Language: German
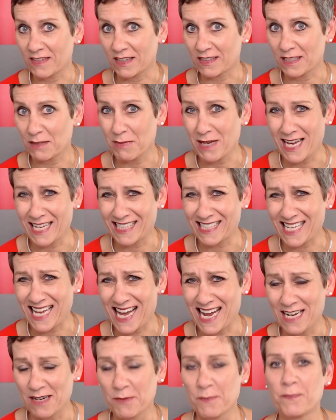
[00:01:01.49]
sagen die
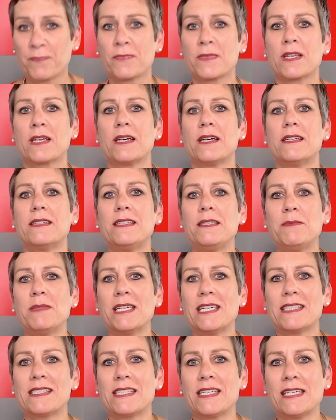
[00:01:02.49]
Mehrzahl, die
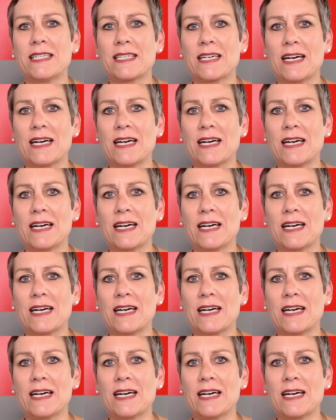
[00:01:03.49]
mir erzählt